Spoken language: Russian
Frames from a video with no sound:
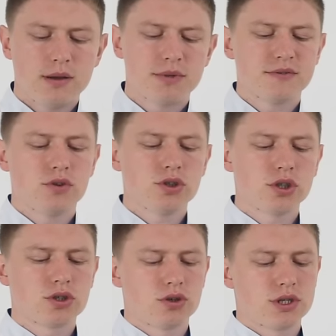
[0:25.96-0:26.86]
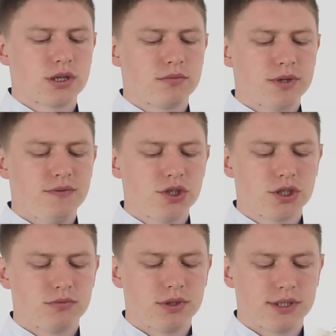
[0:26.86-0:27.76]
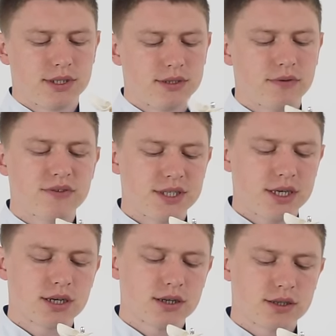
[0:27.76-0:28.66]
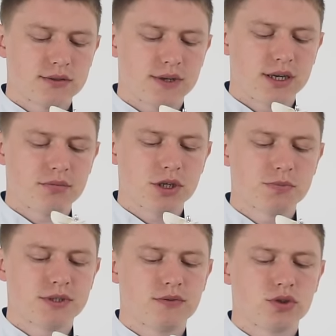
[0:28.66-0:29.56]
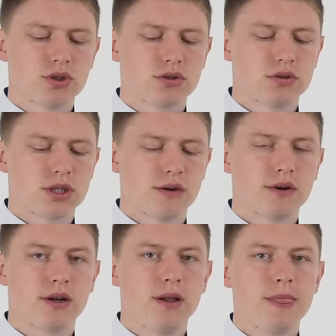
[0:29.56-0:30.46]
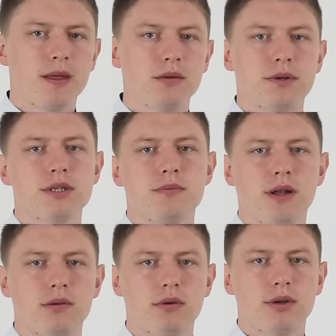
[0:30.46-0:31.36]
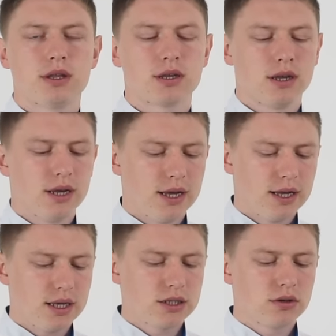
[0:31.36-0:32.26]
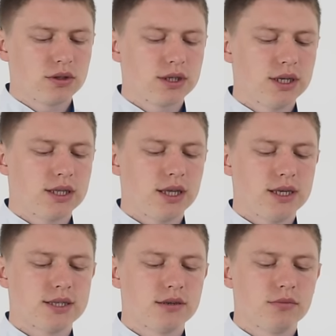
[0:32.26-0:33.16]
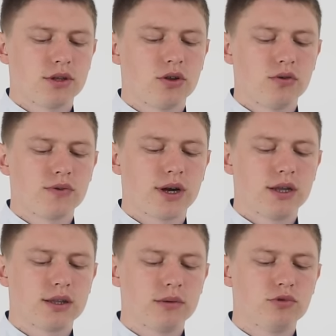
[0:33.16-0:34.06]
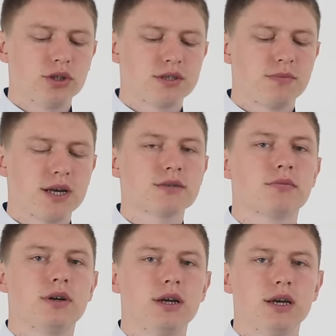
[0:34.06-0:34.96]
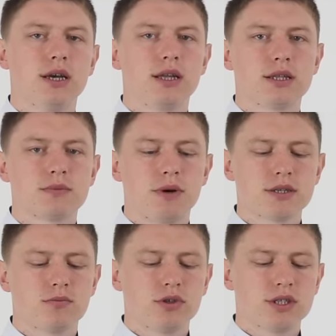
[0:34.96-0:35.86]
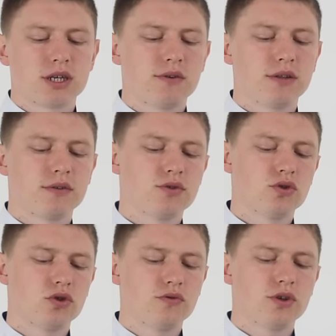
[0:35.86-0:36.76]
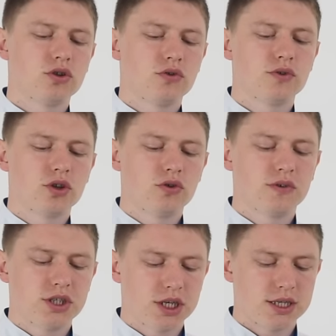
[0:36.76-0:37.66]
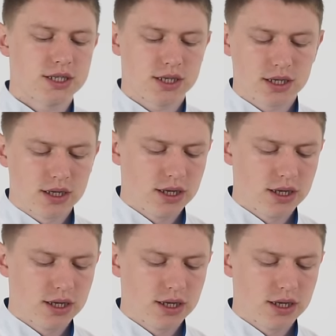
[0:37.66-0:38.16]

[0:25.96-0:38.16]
Позвоночник создан подвижным быть во всех своих межпозвоночных суставах. Это принципиальный момент. Если хоть где-то есть блокировка, там будет спазм, и этот спазм будет захватывать все новые, новые, новые части.